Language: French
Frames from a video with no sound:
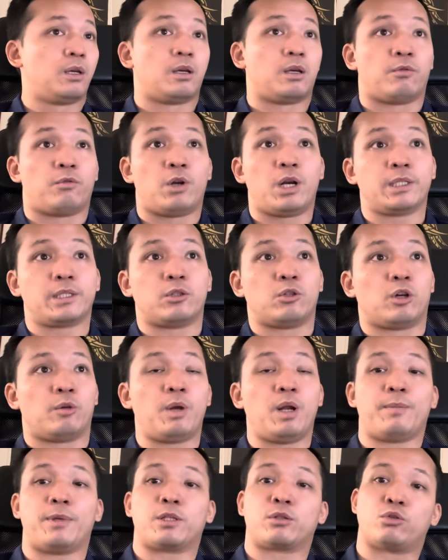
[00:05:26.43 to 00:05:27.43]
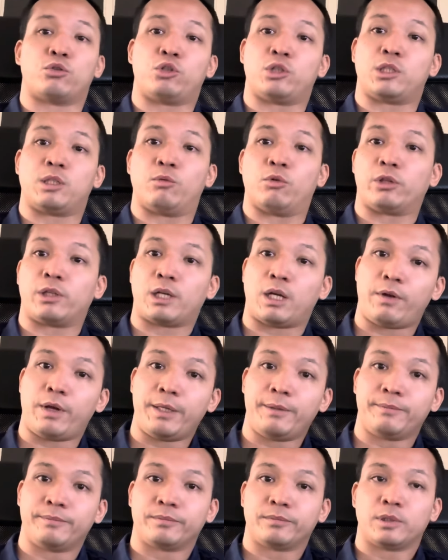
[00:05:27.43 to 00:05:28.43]
Voilà, c'est normal parce que c'est mon
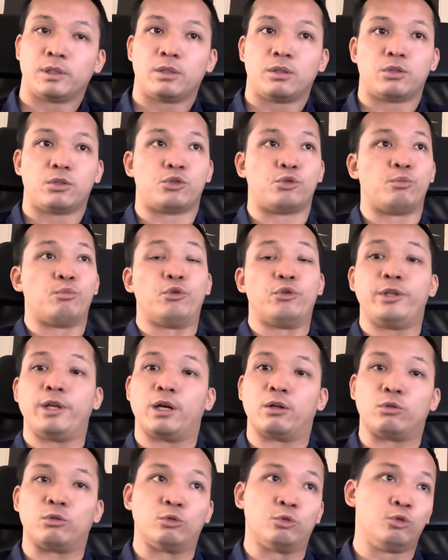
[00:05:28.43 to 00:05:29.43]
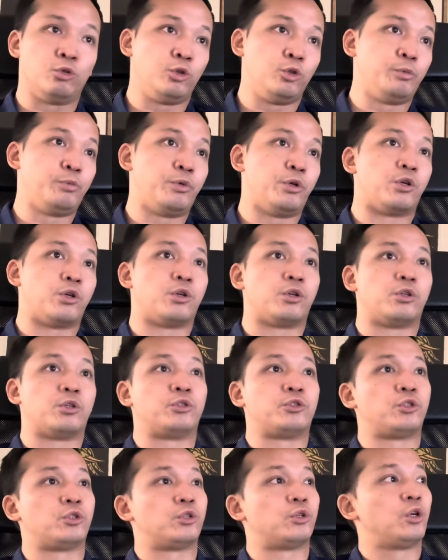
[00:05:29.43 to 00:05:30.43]
travail. Je modère le groupe, il euh,
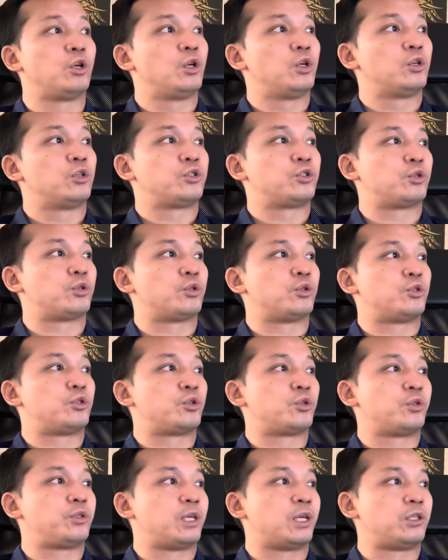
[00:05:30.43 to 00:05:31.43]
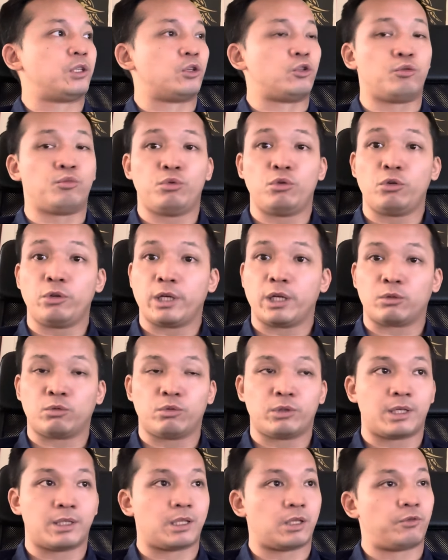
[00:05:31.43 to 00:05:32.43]
je, je, y, a, y, a du boulot derrière tout
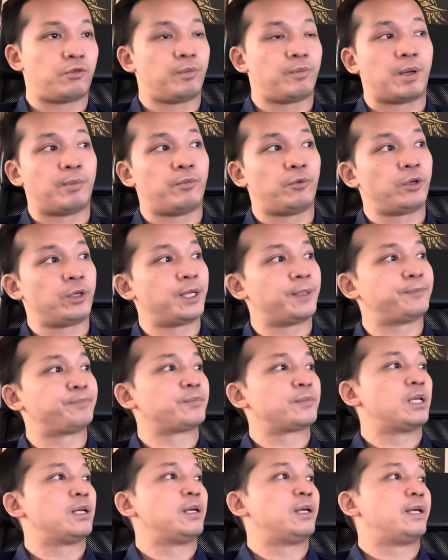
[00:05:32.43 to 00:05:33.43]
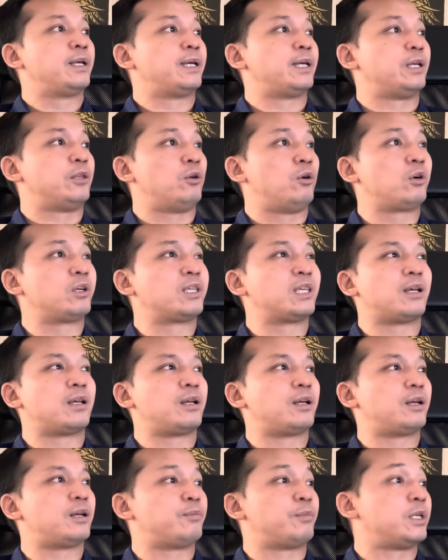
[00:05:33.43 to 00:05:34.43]
ça, ça ne se fait pas pour rien. Et donc,
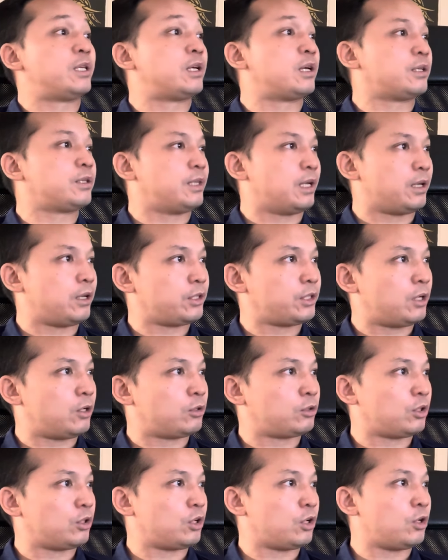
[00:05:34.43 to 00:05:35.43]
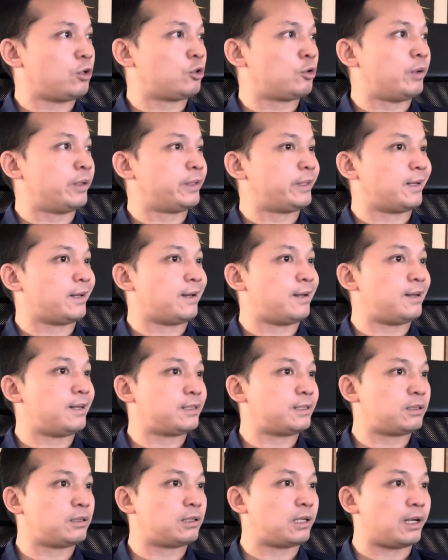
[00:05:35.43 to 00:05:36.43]
ben, il y a, d'ailleurs, il y a encore un commentaire à
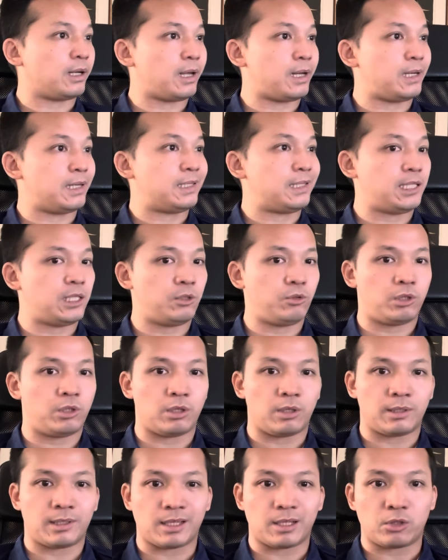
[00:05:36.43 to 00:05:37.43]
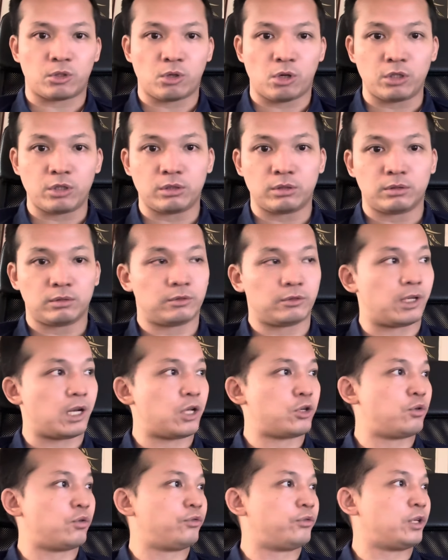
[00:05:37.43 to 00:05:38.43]
l'instant. Là, là, il est 18h14.
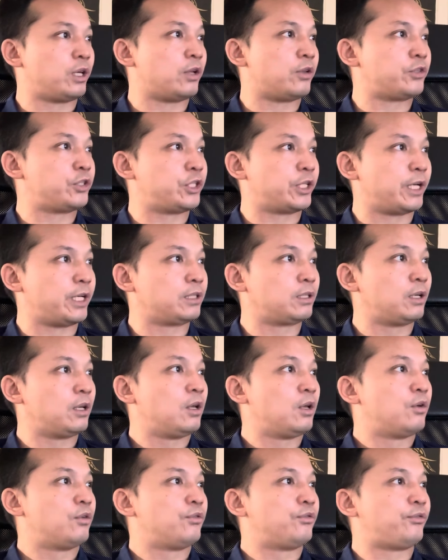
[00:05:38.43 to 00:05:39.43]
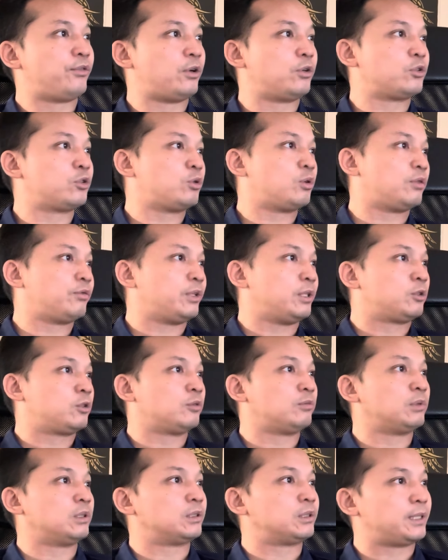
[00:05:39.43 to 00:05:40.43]
Voilà, je le fais en direct. François vient de
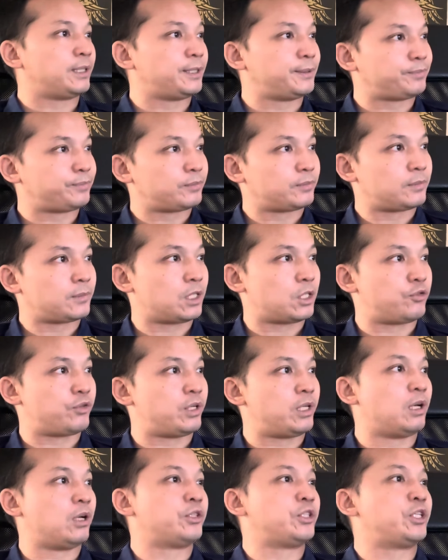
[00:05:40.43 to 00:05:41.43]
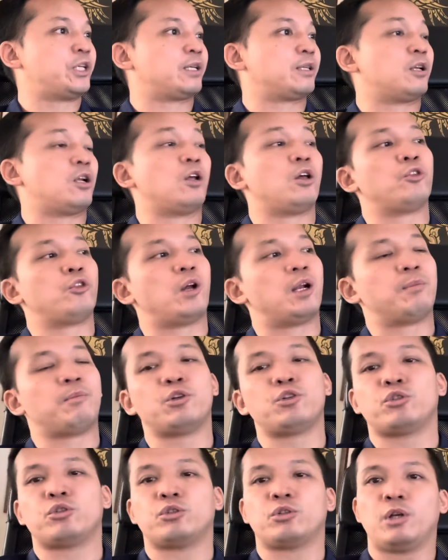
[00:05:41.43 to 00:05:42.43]
commenter. je vais dire en direct. Alors, normalement,
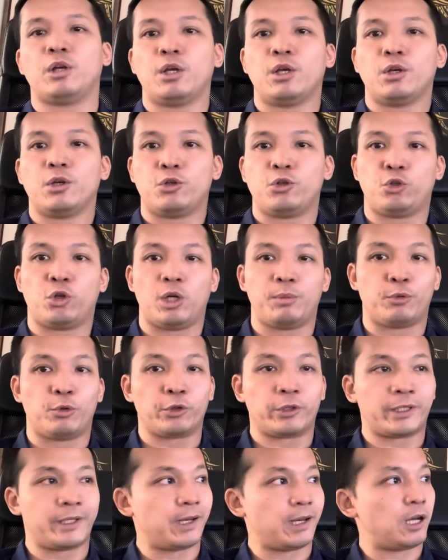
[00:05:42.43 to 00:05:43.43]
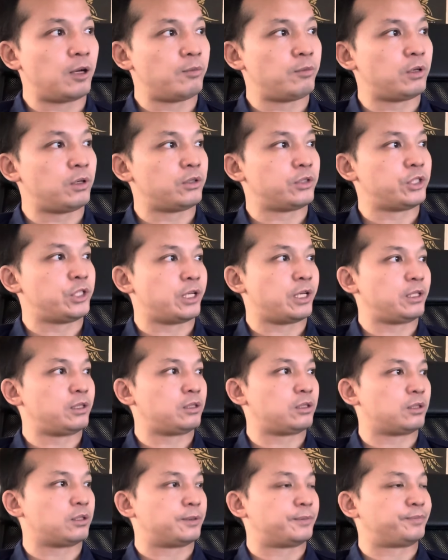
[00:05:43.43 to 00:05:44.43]
je, réponds très rarement en
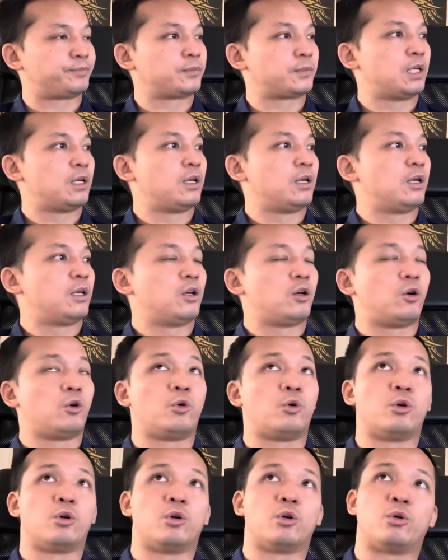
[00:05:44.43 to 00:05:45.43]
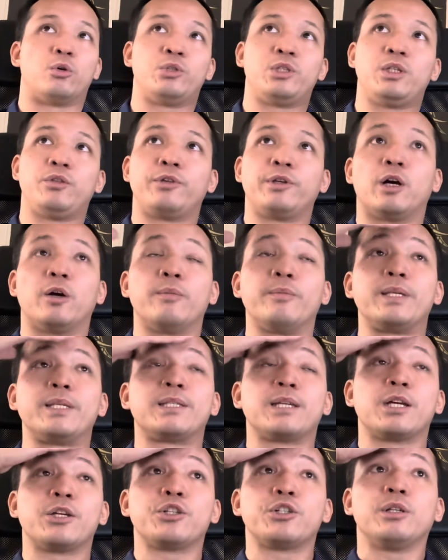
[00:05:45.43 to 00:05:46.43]
direct euh, aux, différents
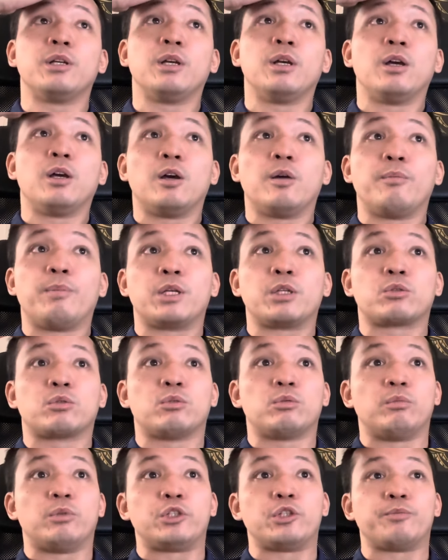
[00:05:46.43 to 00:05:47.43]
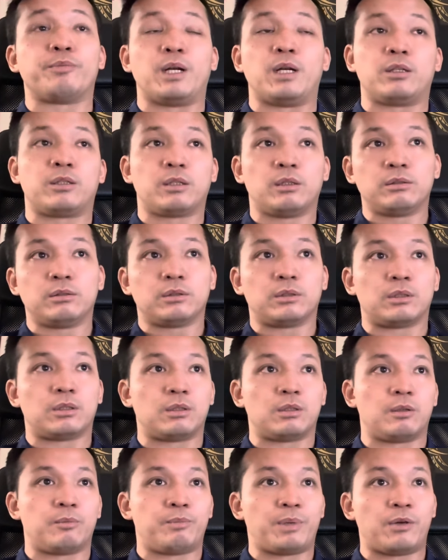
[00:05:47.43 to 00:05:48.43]
messages parce que ben, j'ai pas le temps.
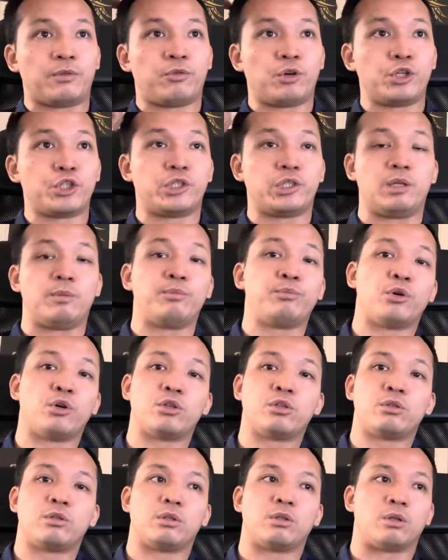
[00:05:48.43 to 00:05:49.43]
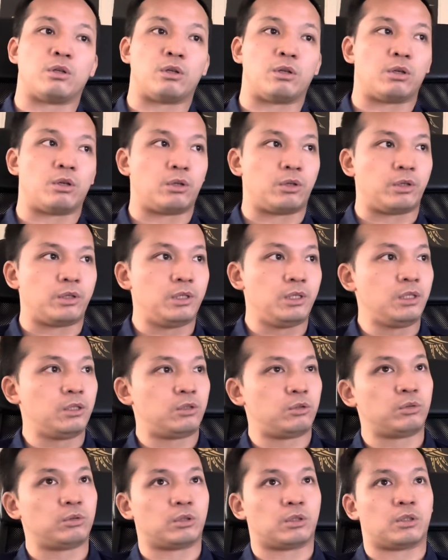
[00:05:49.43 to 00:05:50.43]
Euh, parfois, j'ai des posts euh,
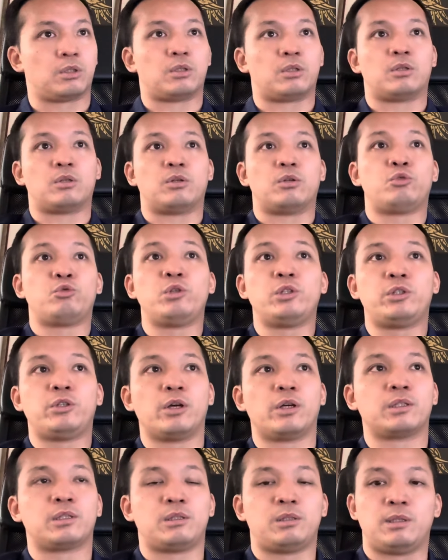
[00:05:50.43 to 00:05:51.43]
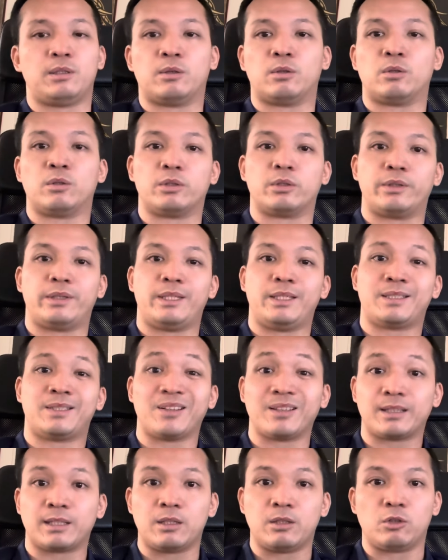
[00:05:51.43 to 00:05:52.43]
X euh, Twitter qui ont des
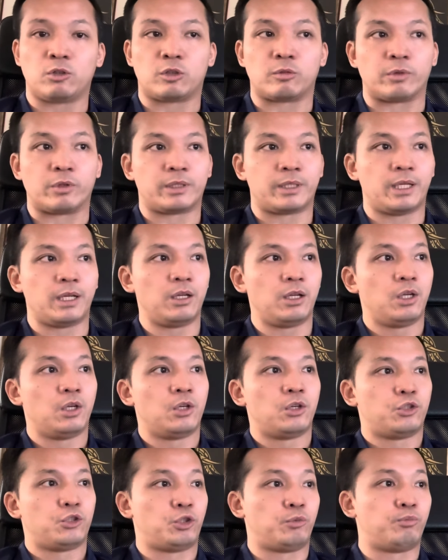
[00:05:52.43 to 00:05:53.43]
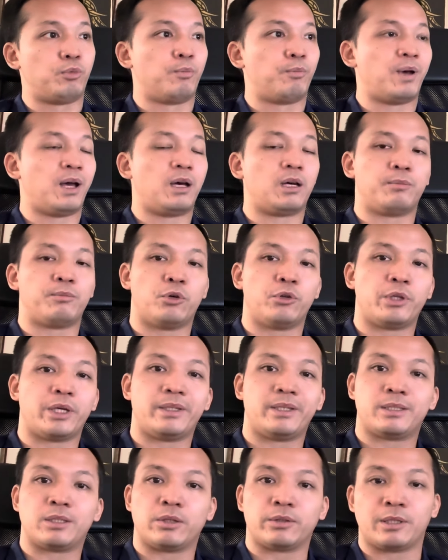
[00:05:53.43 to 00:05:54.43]
centaines de commentaires. Je ne peux pas répondre à
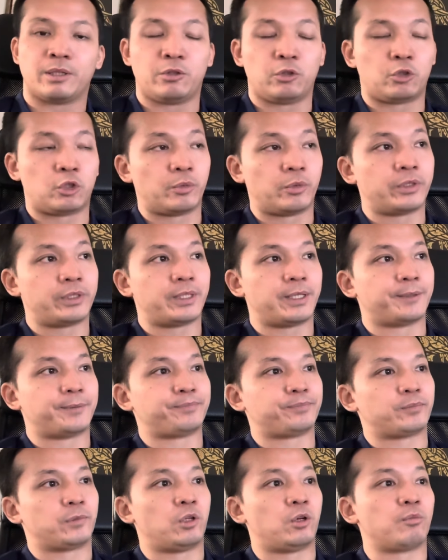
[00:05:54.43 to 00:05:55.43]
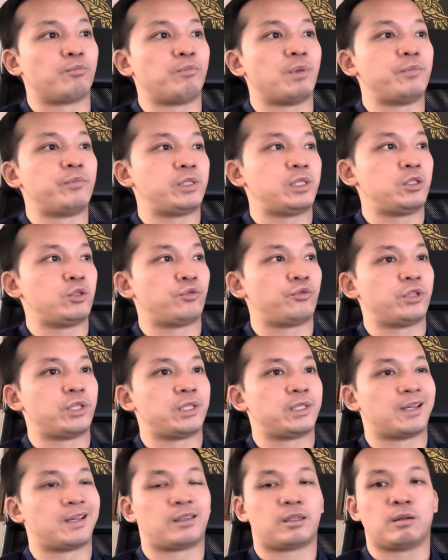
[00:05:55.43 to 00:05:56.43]
des centaines de commentaires. Donc, même si je faisais
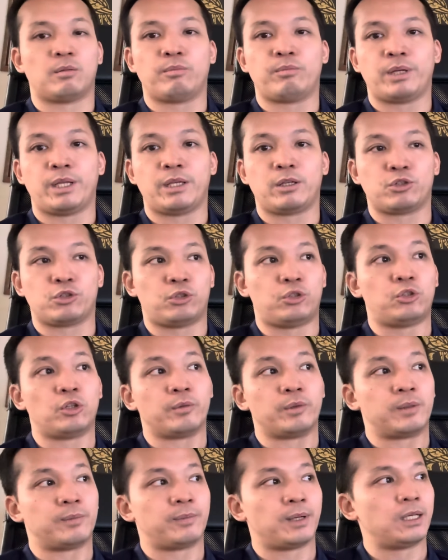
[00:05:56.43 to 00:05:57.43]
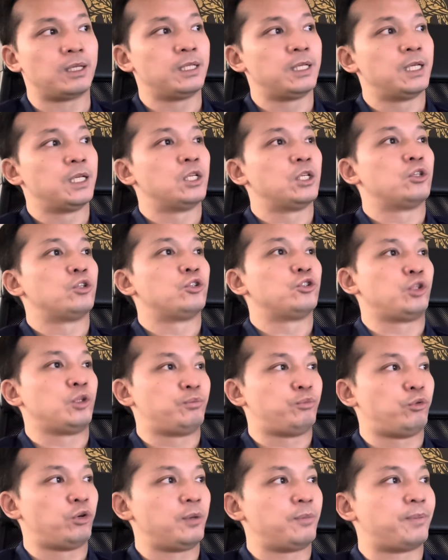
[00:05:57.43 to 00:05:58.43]
ça à temps plein et que je ne dormais pas, je ne
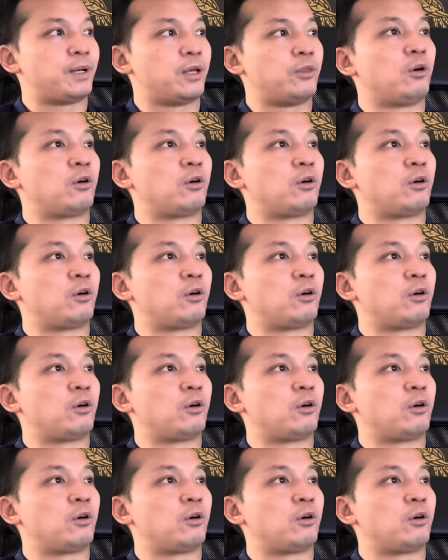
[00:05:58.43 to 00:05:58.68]
pourrais pas.